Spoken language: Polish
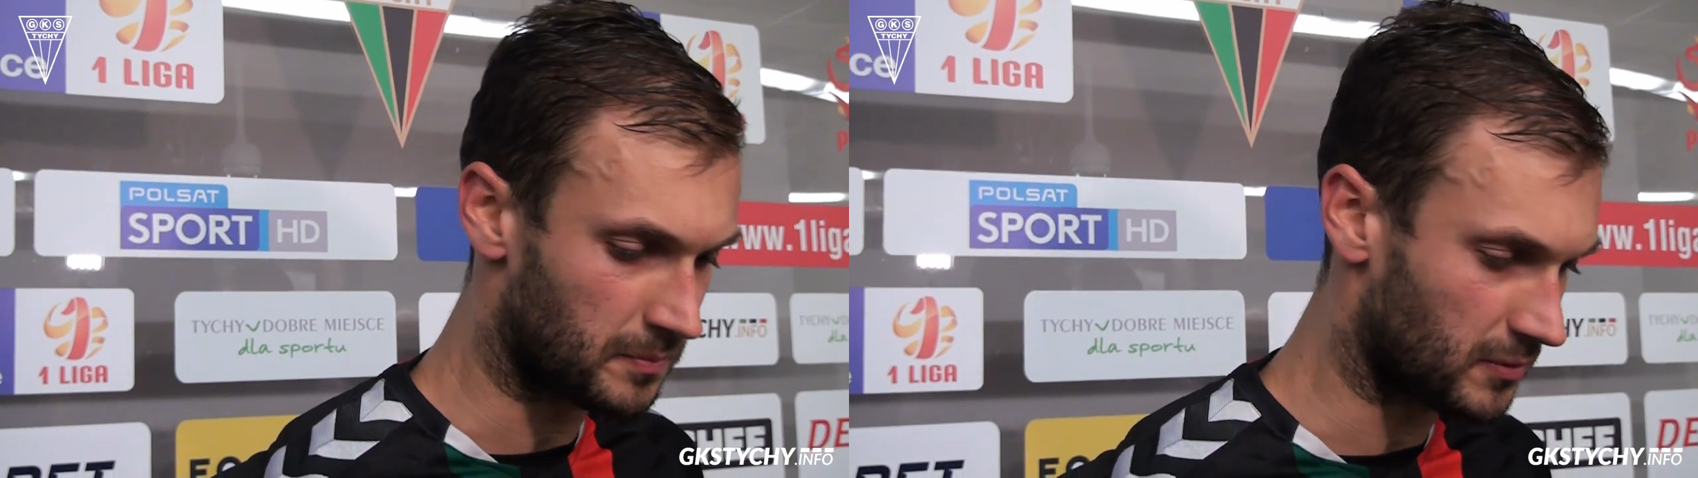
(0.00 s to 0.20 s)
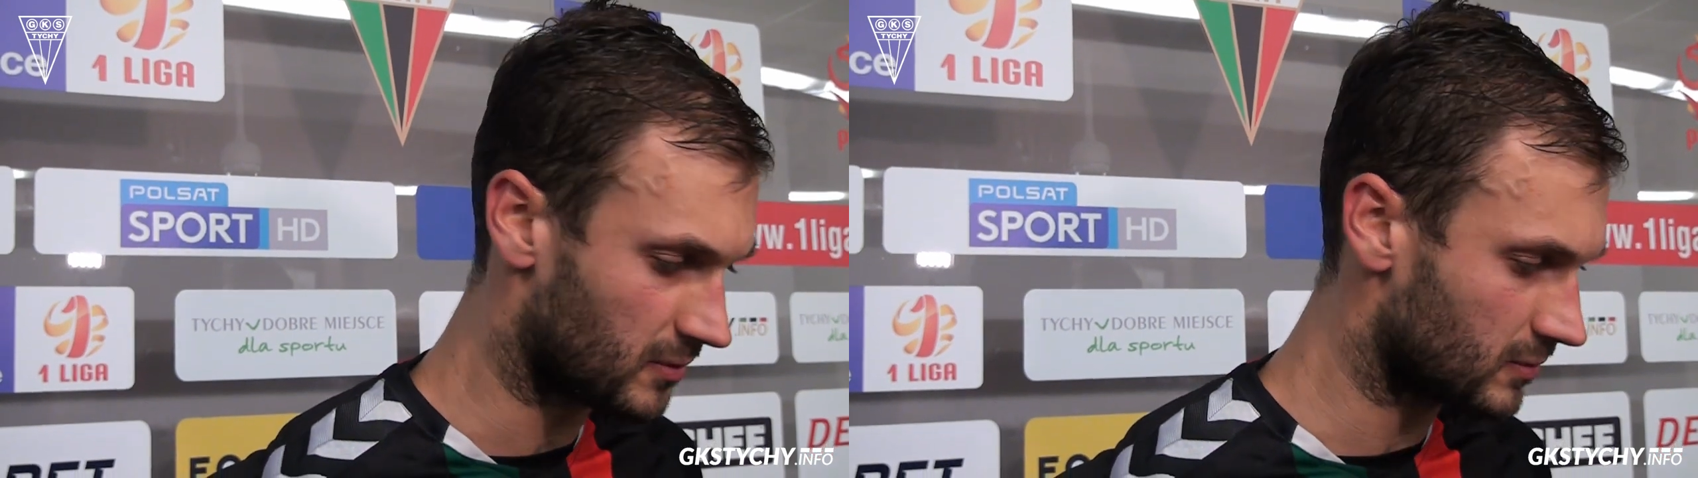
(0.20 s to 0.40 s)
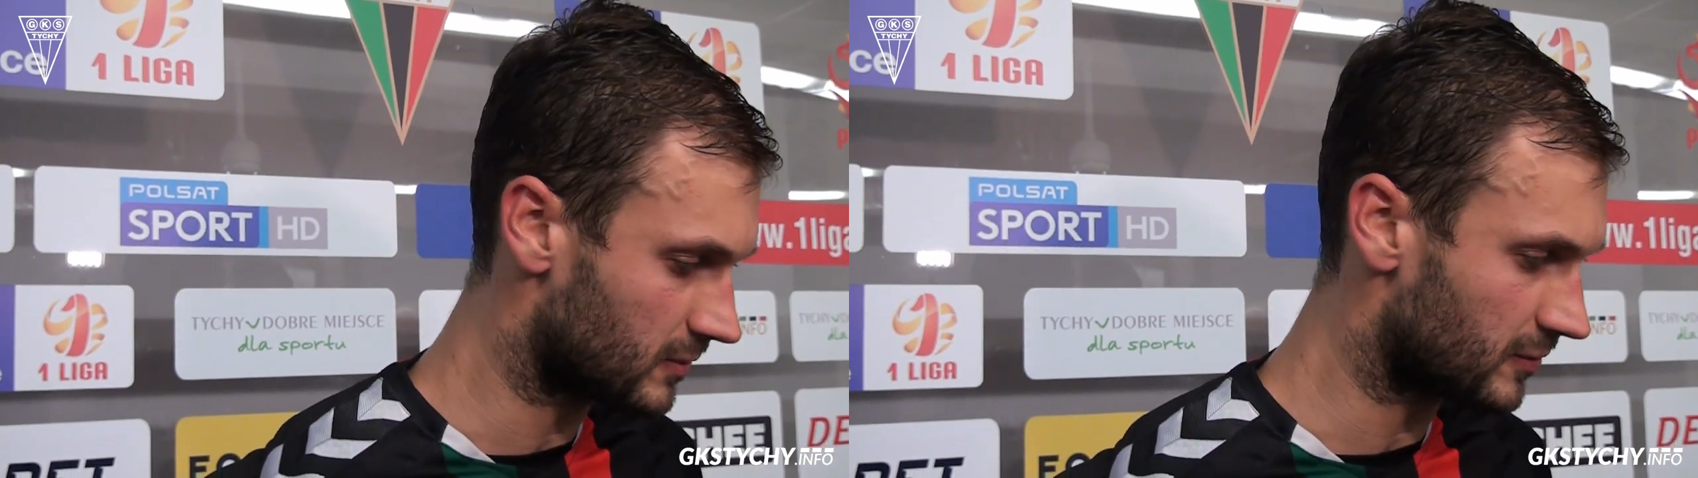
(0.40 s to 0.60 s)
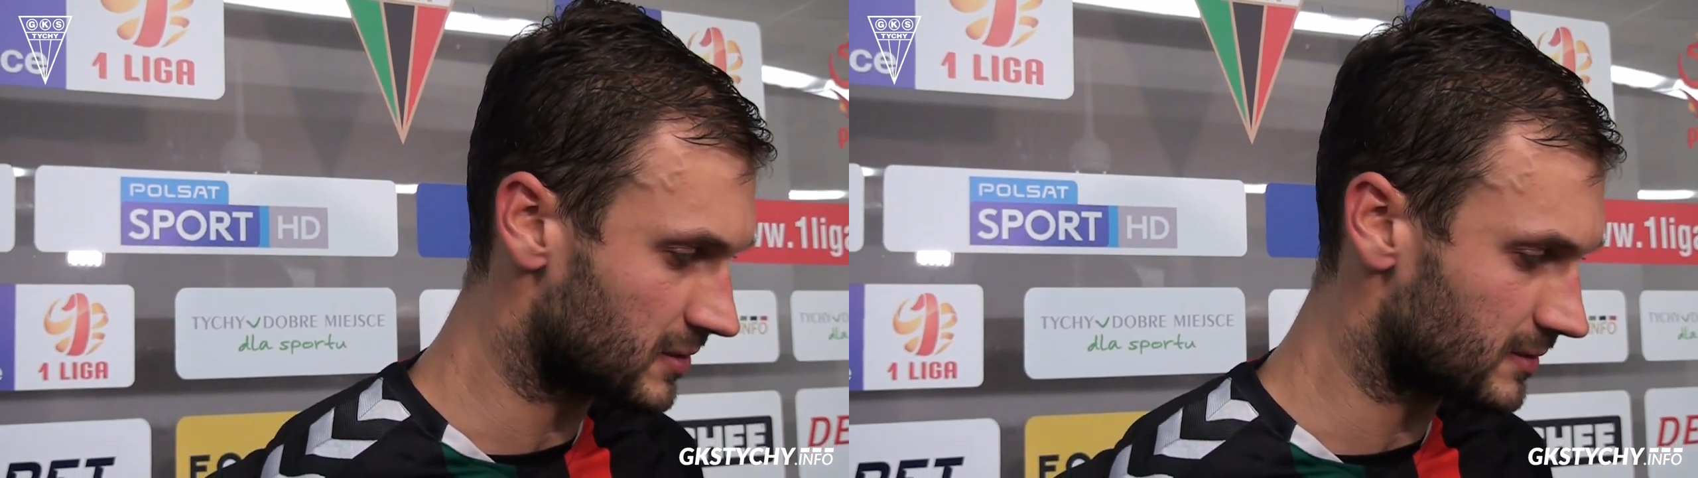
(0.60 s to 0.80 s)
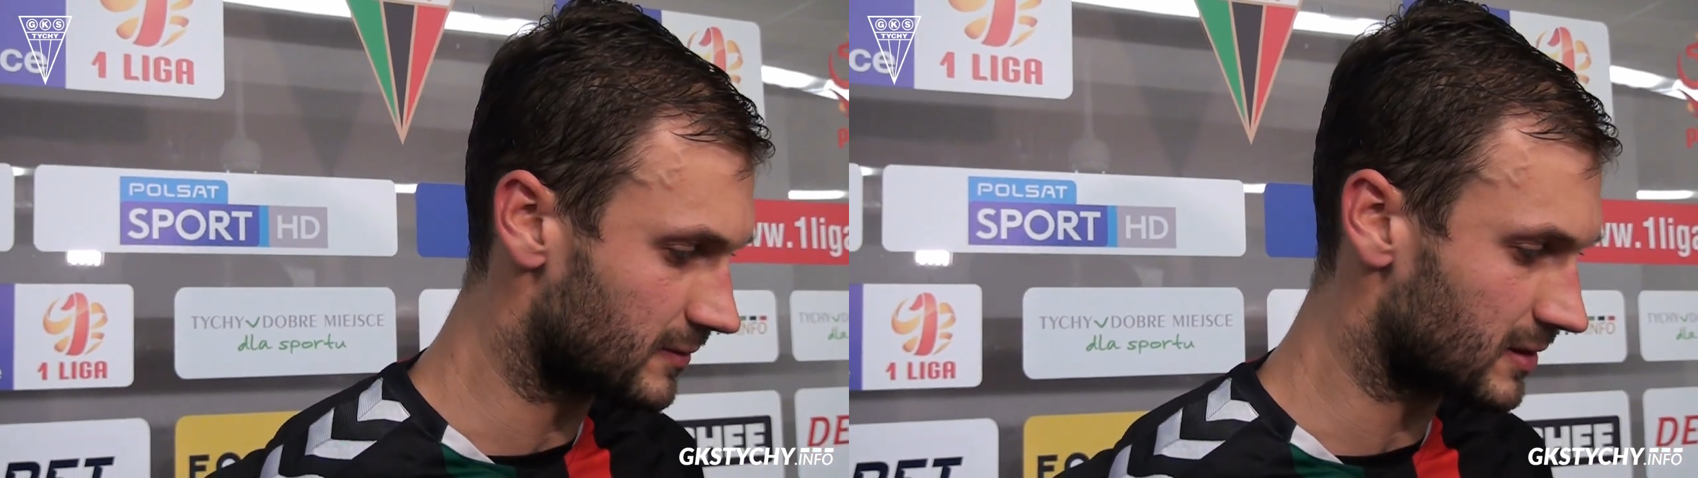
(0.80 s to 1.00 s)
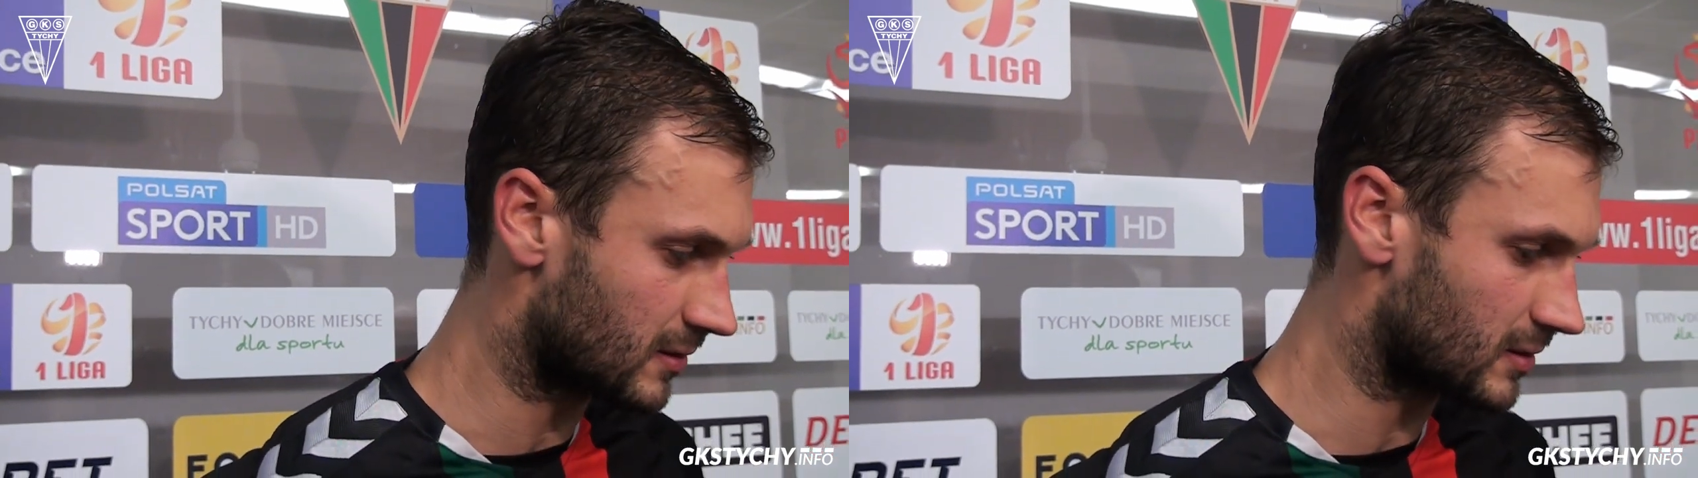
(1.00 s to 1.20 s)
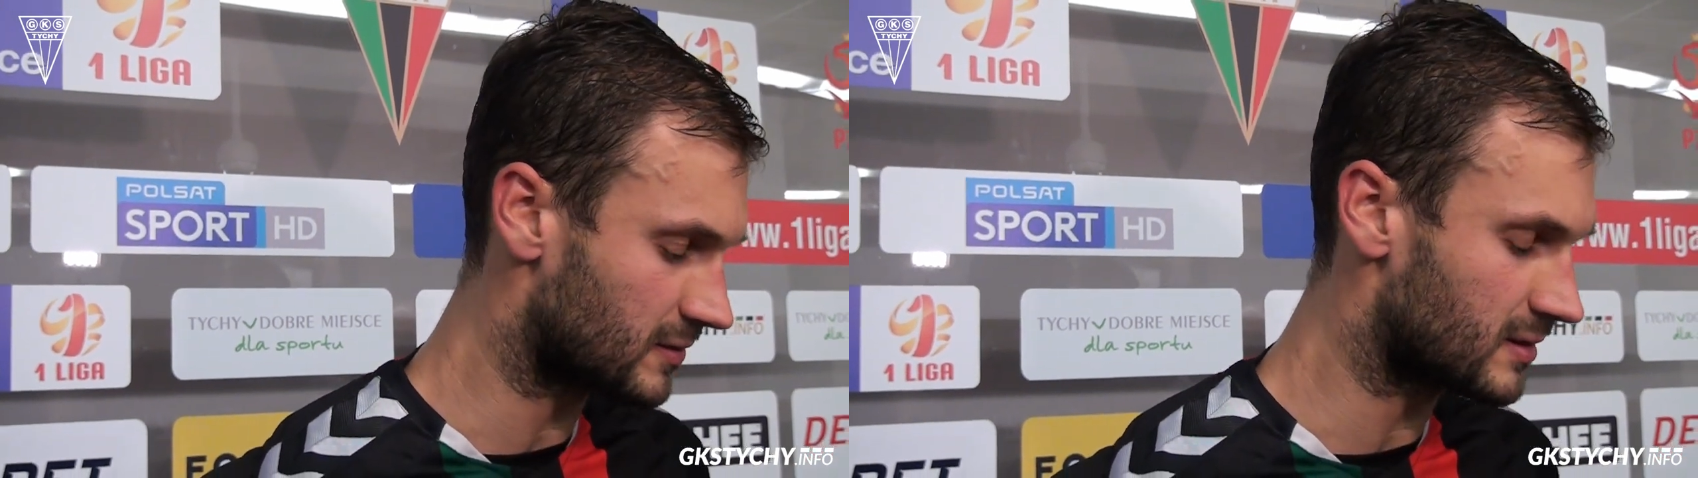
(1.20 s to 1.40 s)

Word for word: po dwóch, za dwa tygodnie